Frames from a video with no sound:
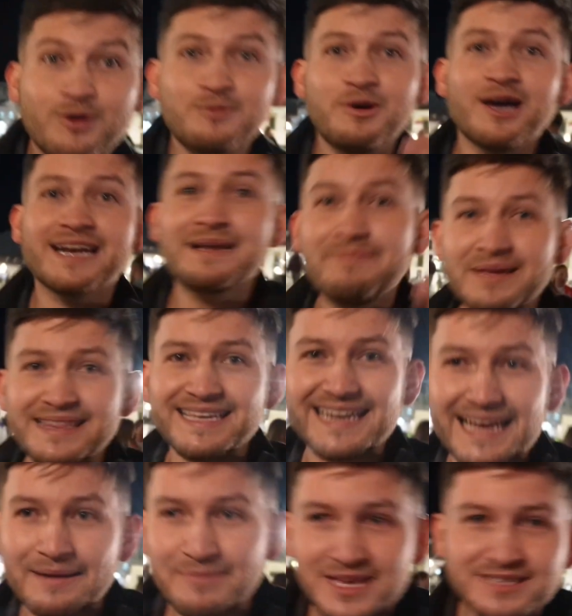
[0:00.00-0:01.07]
volvió a
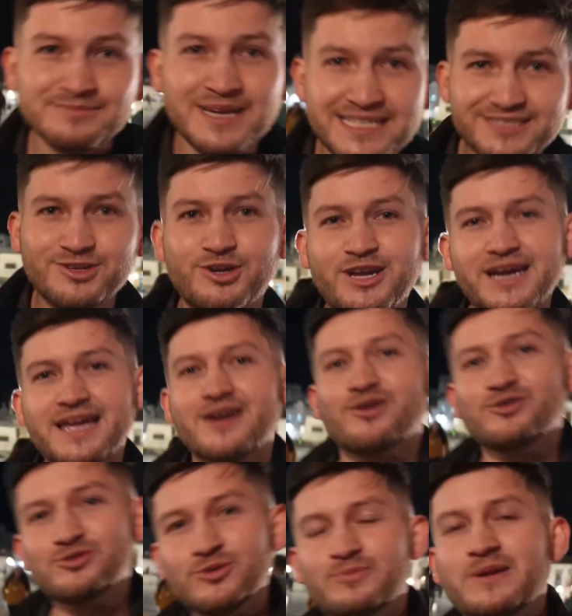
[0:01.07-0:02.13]
repetir la misma historia que
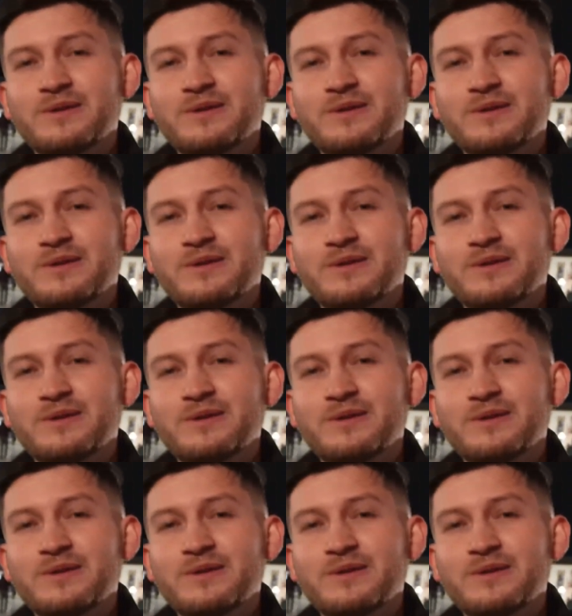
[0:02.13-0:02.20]
con su